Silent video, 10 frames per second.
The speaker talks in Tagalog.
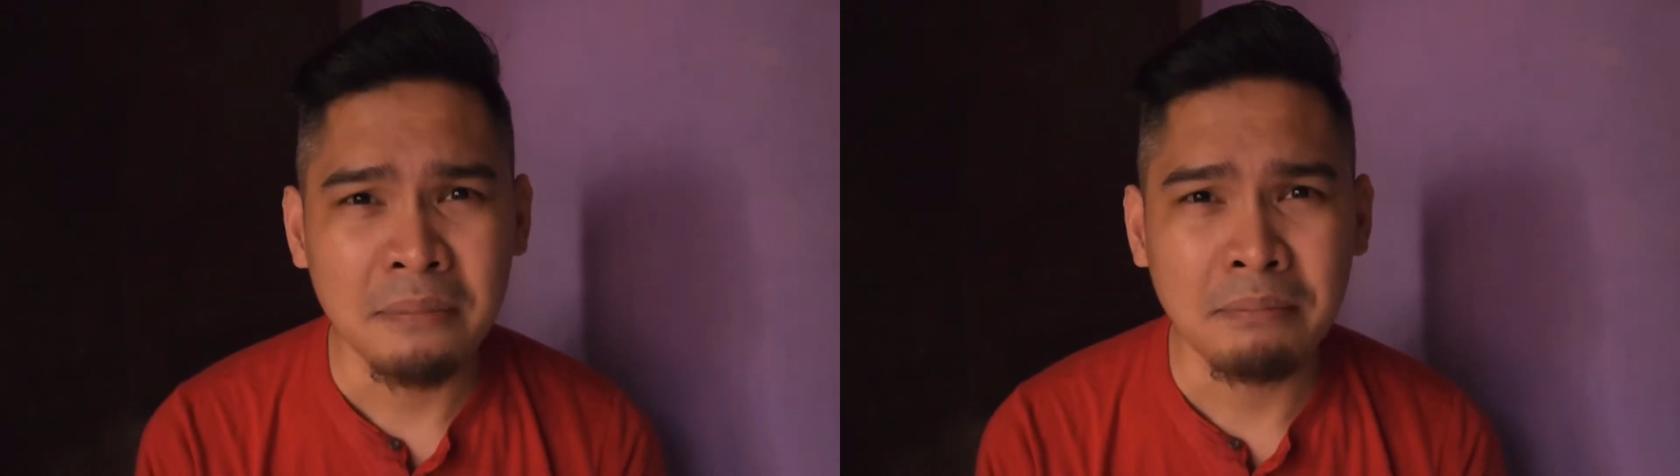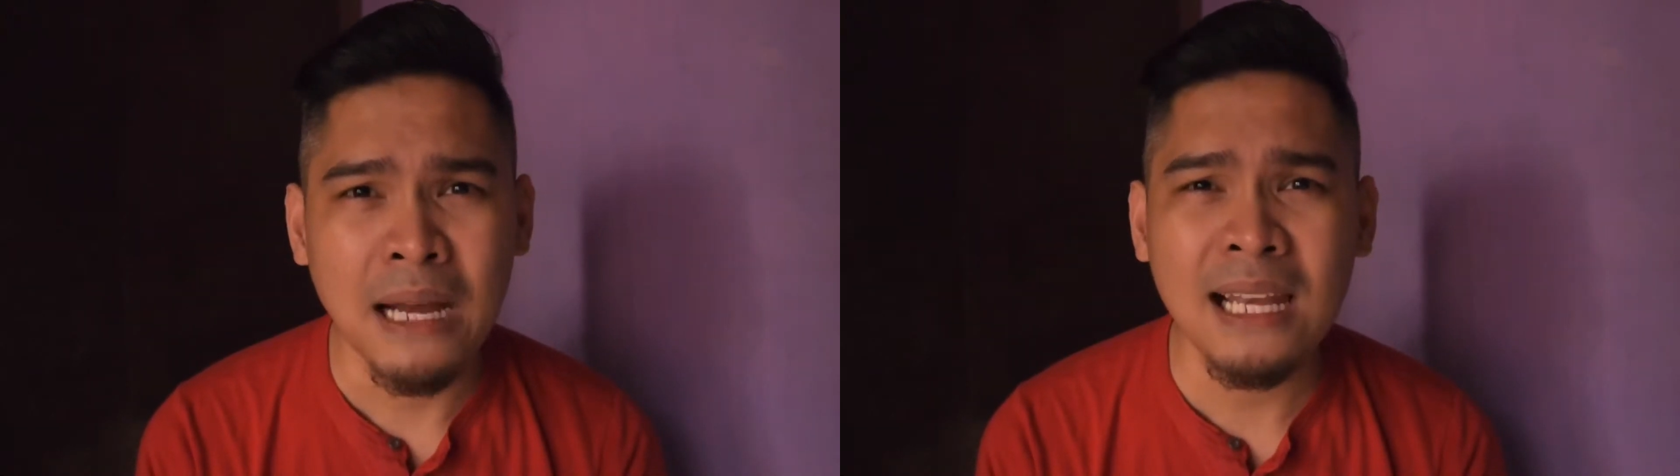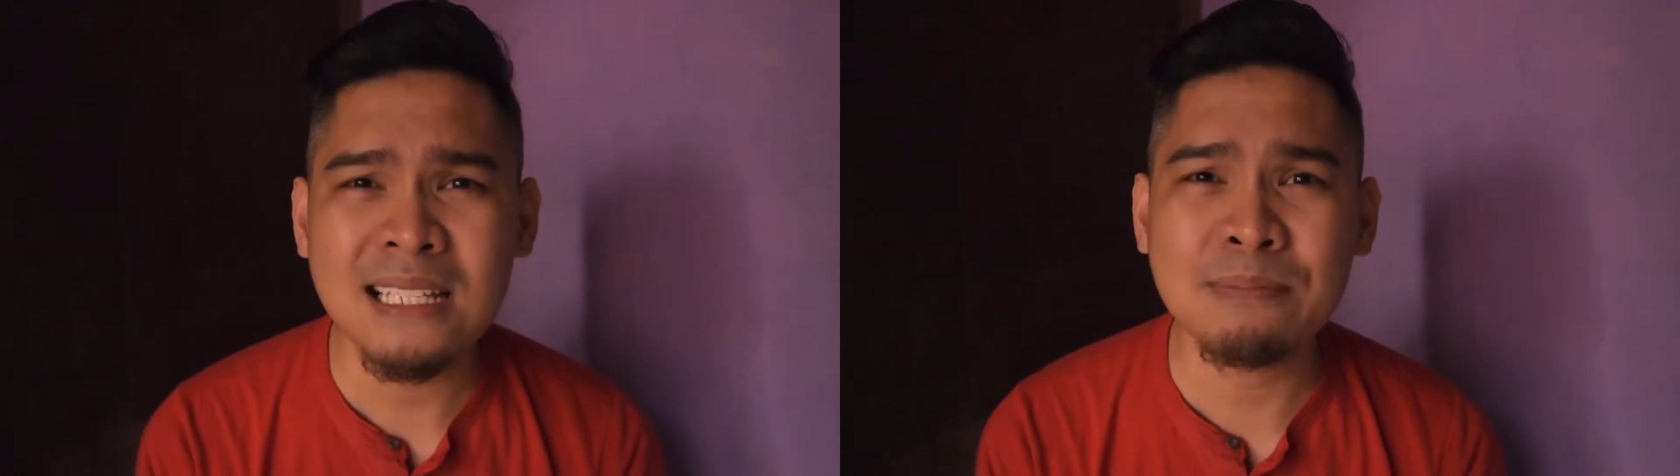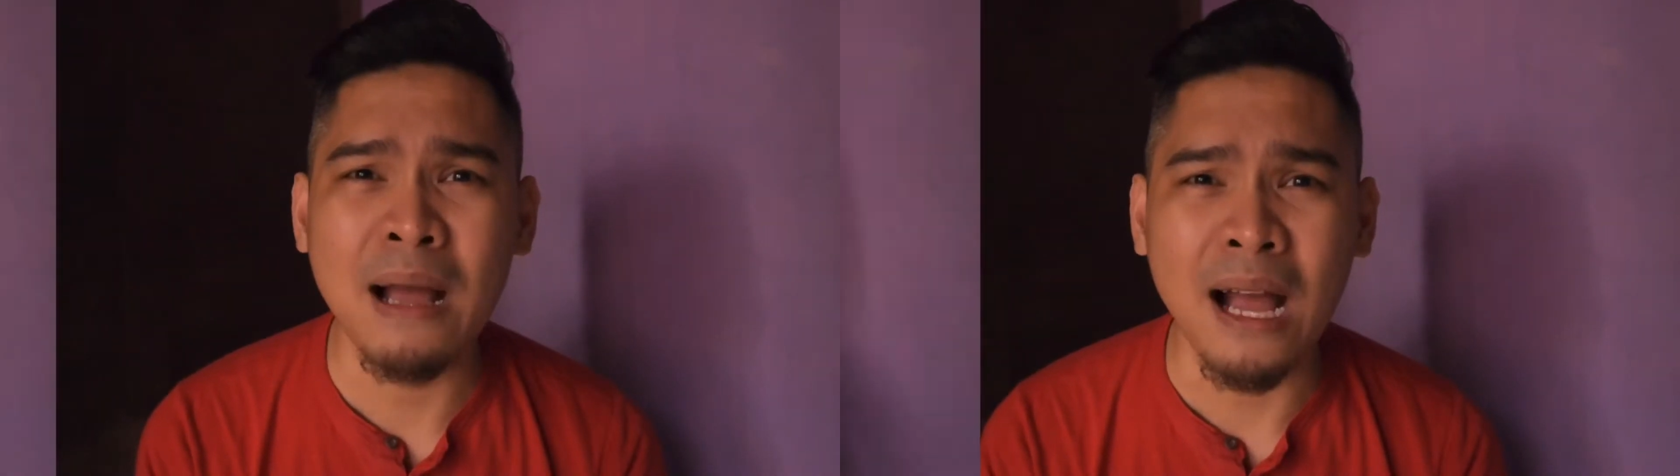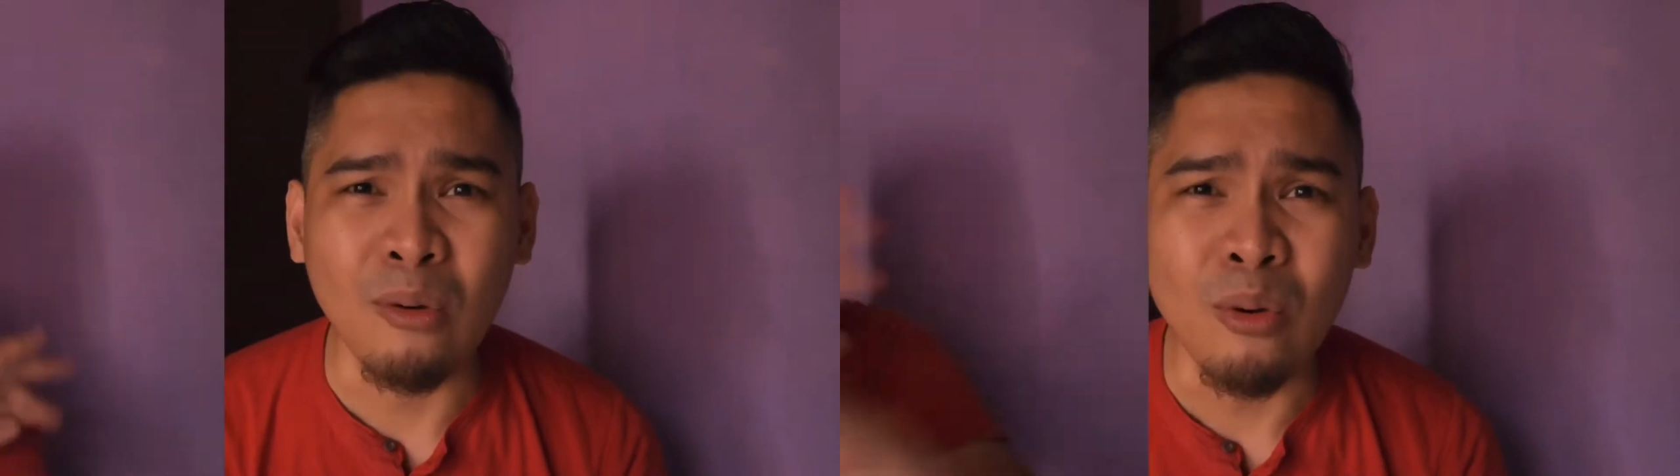Malas ba
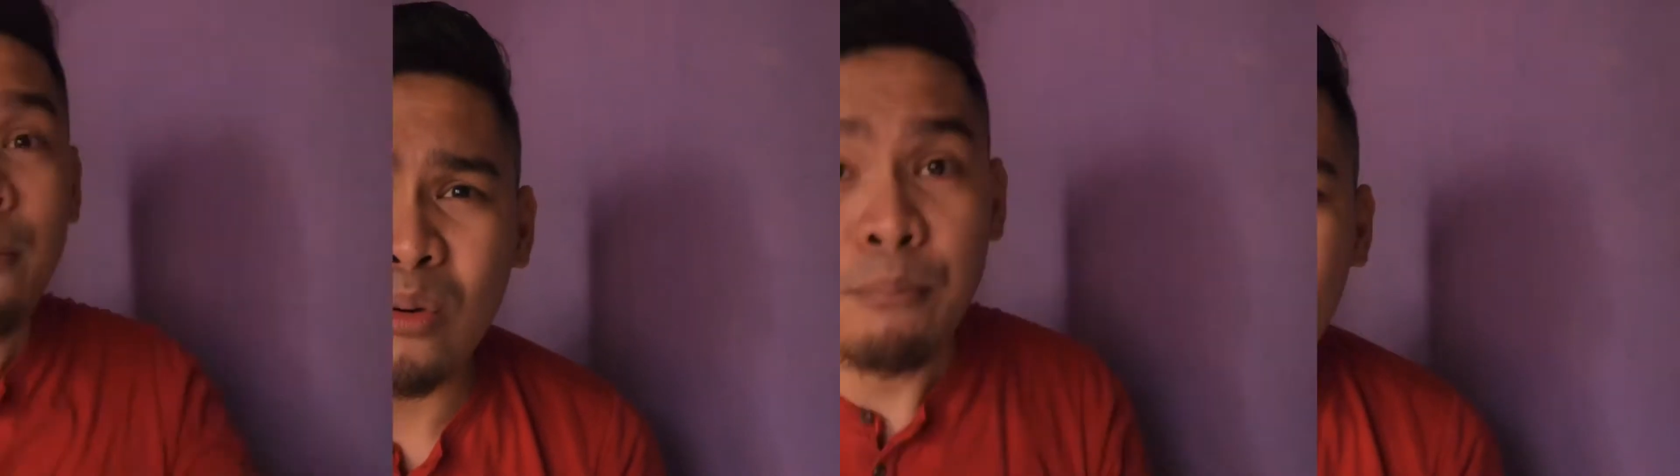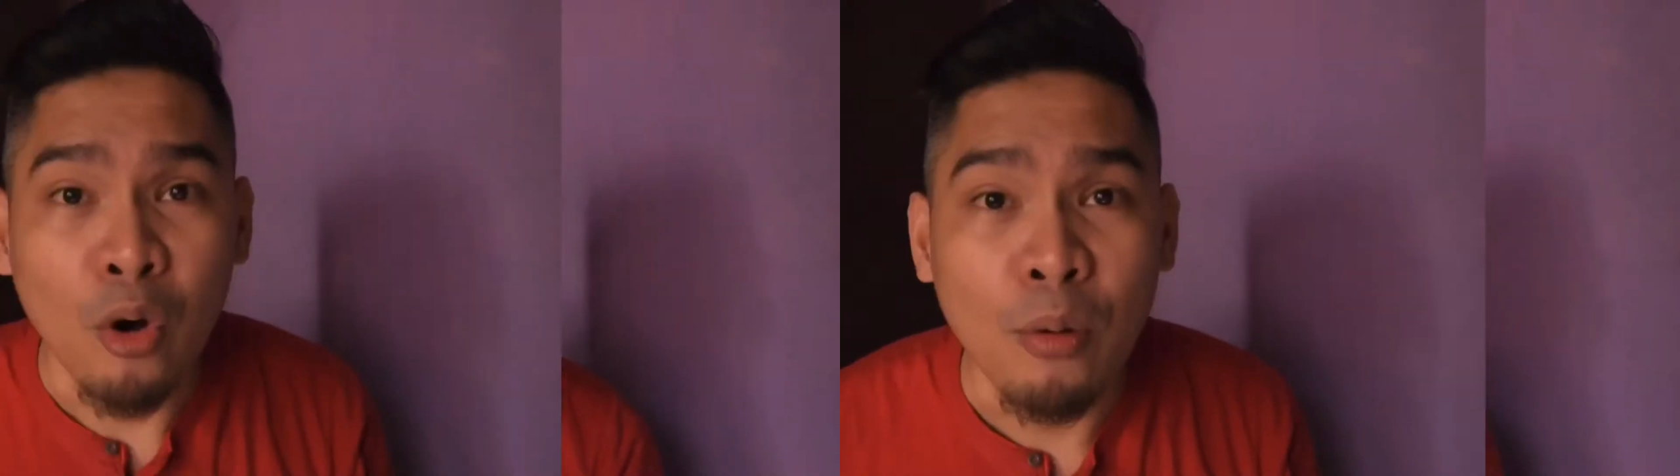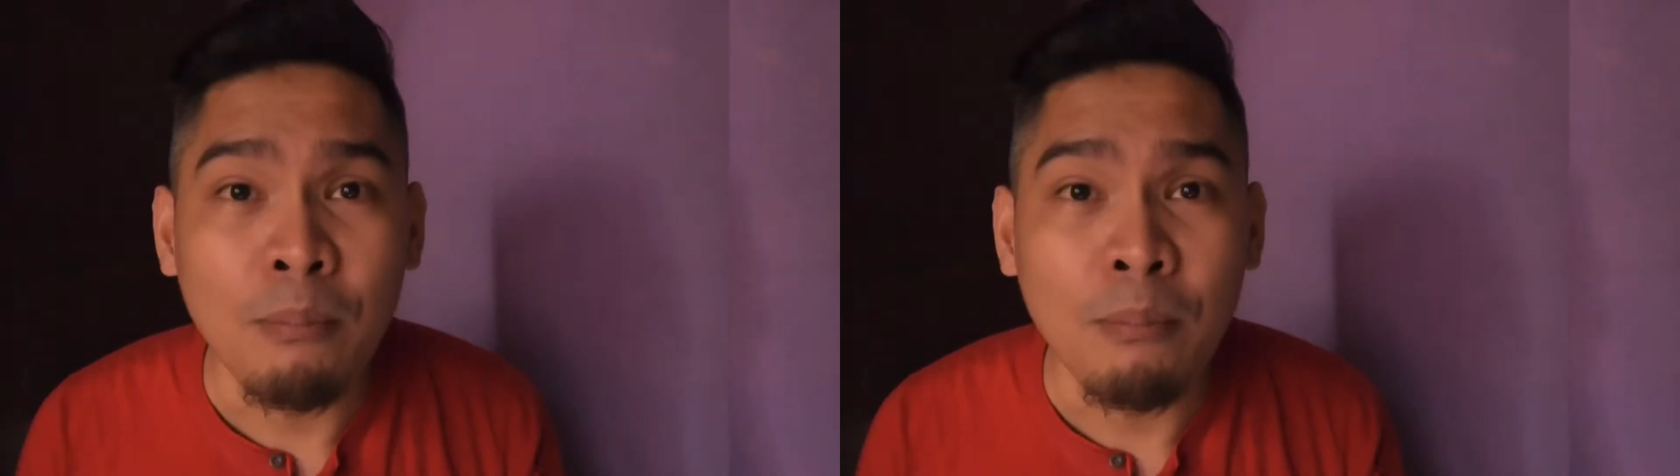ako? Alam mo,